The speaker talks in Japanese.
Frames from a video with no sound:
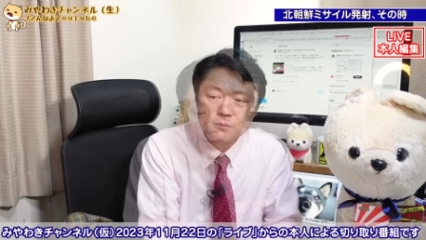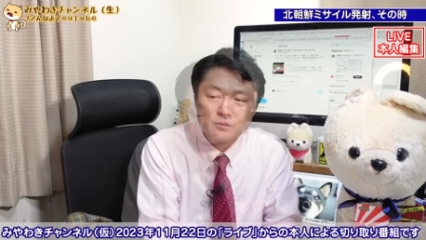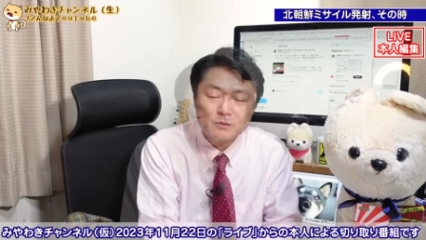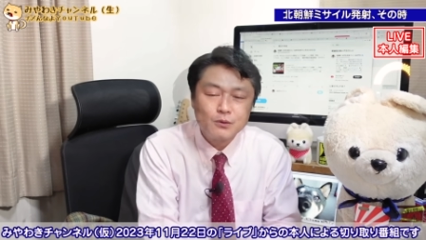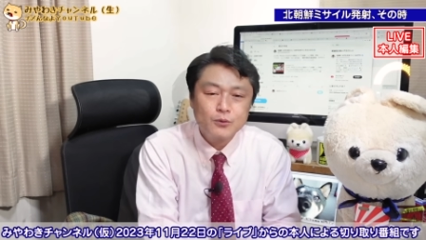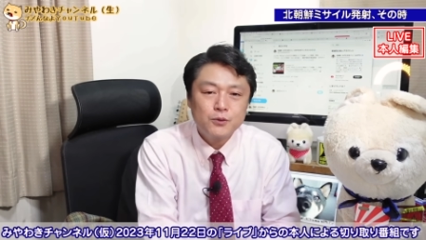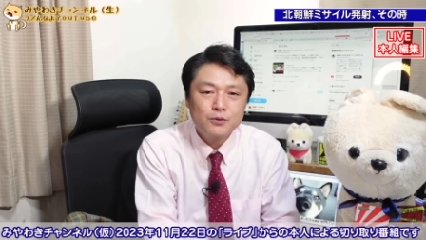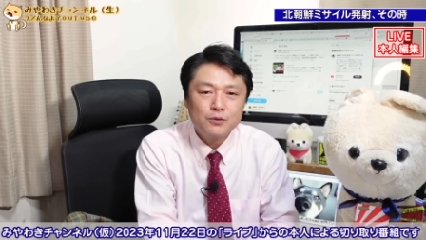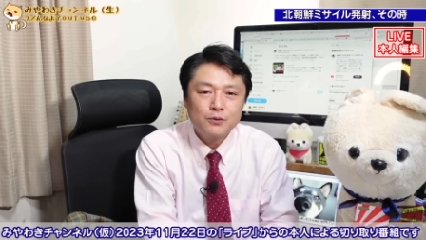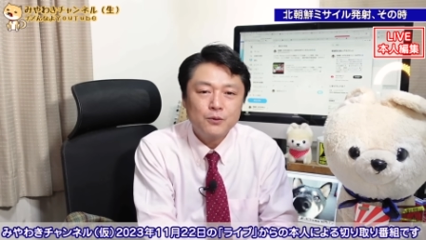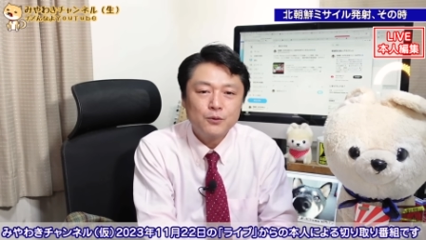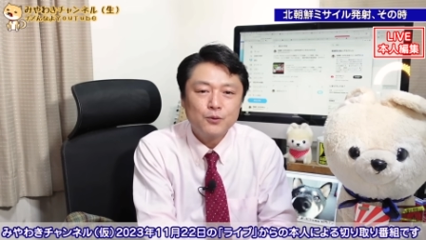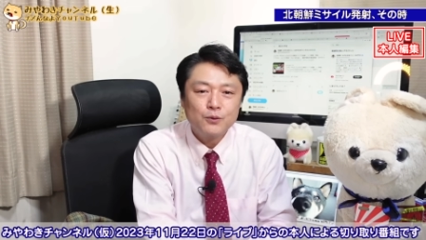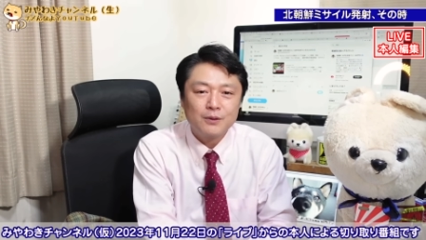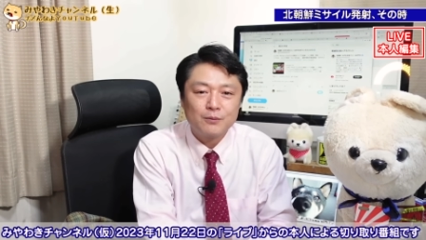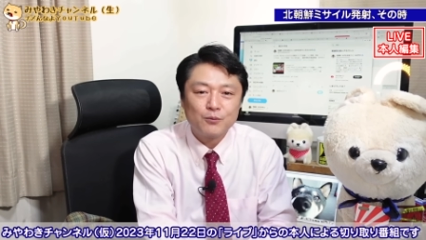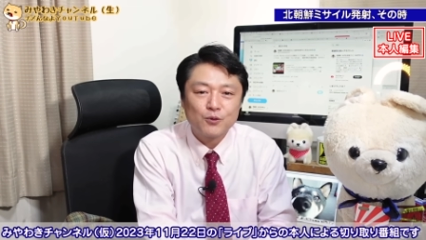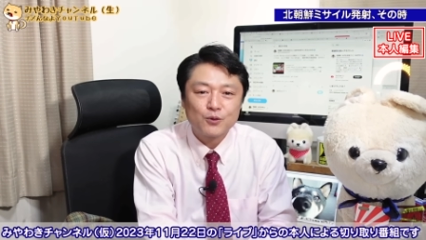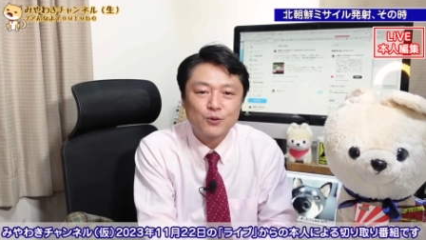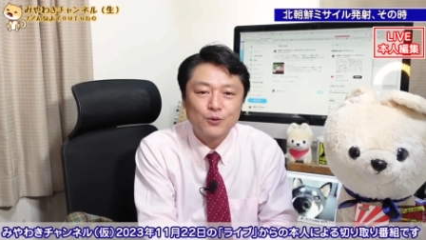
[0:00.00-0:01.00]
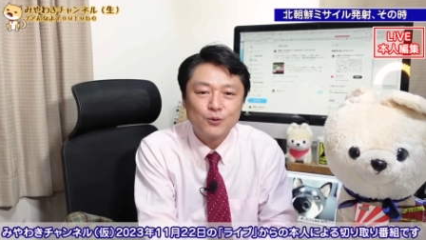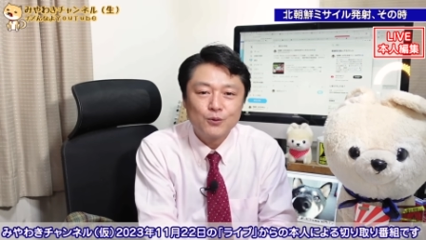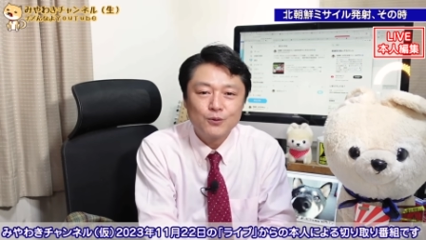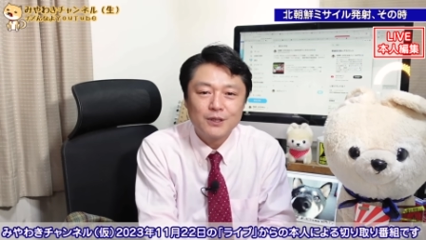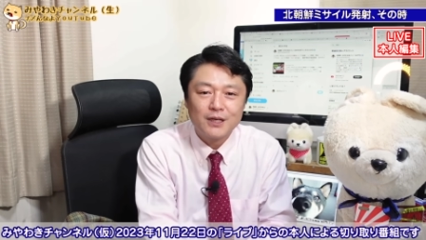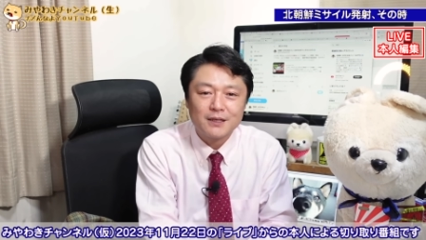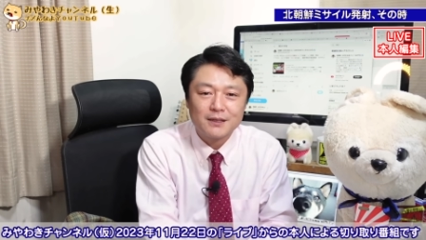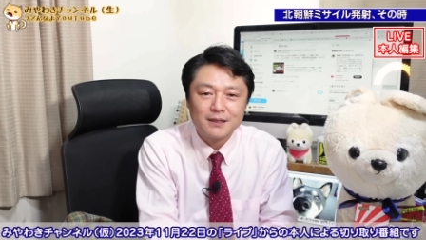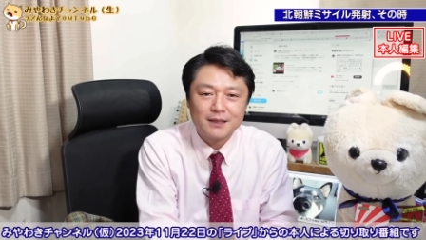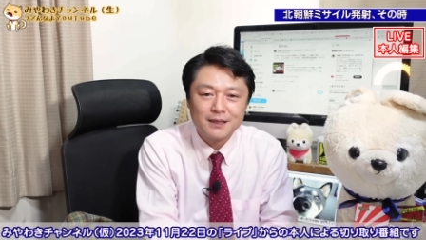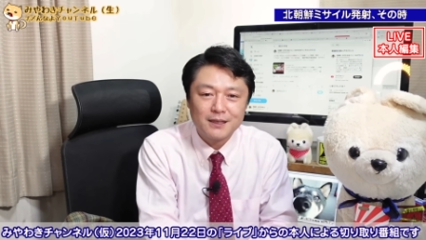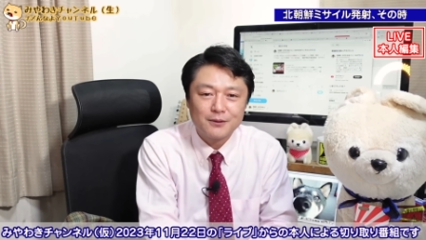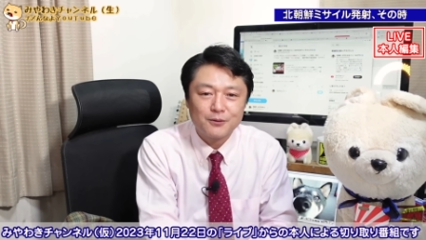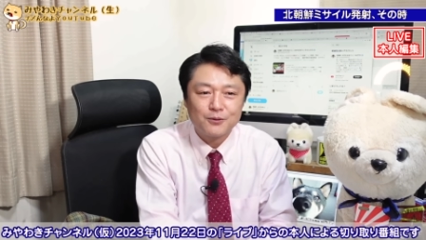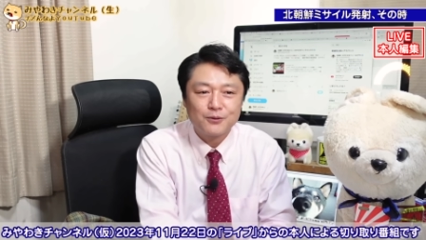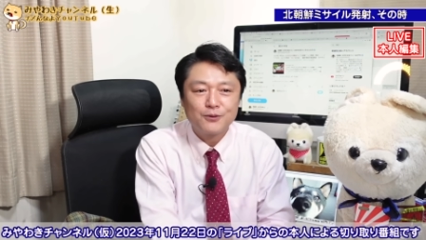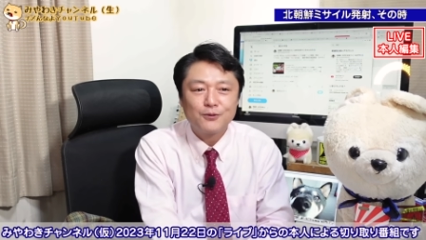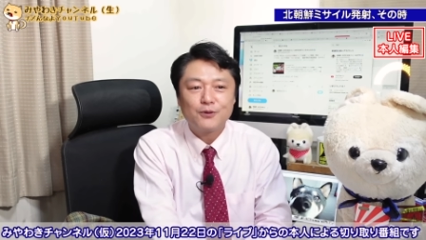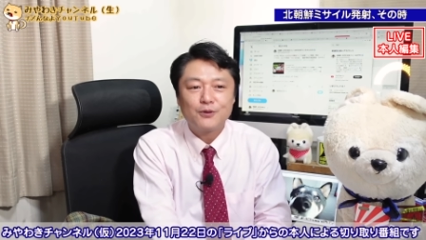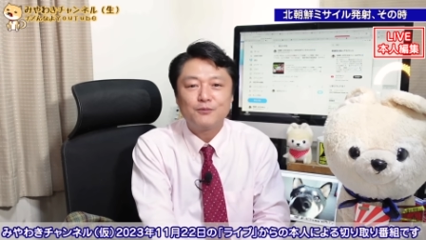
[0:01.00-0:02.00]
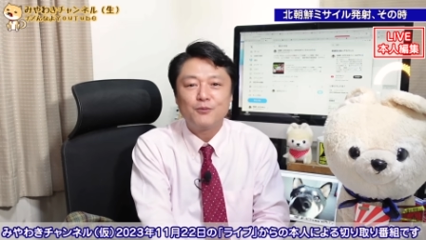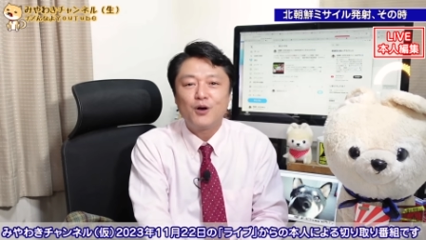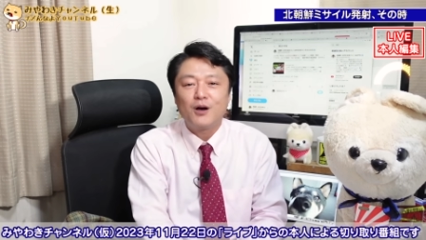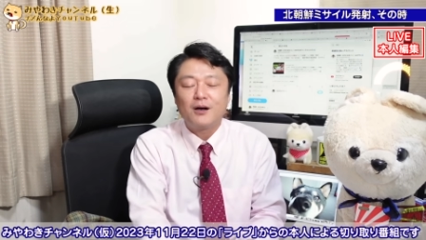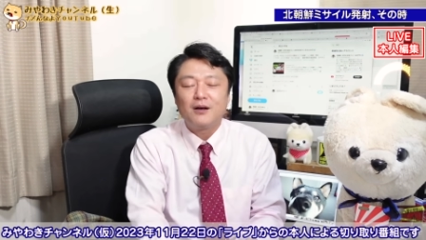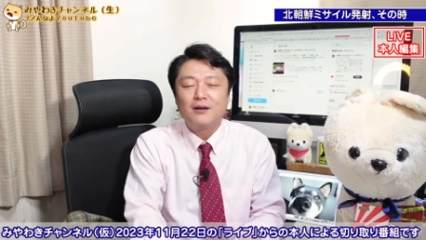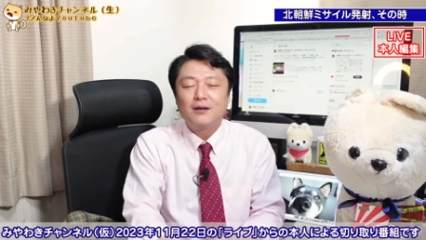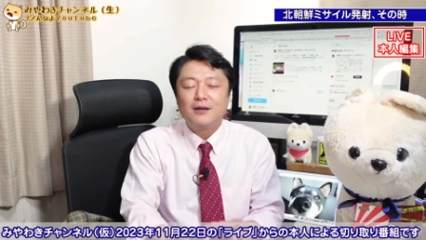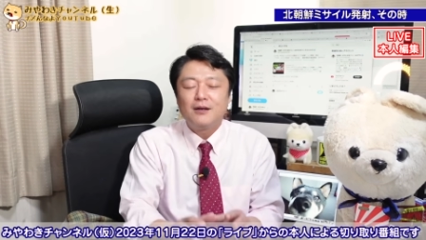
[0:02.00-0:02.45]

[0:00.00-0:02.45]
ということはもうどうなったかというよりも、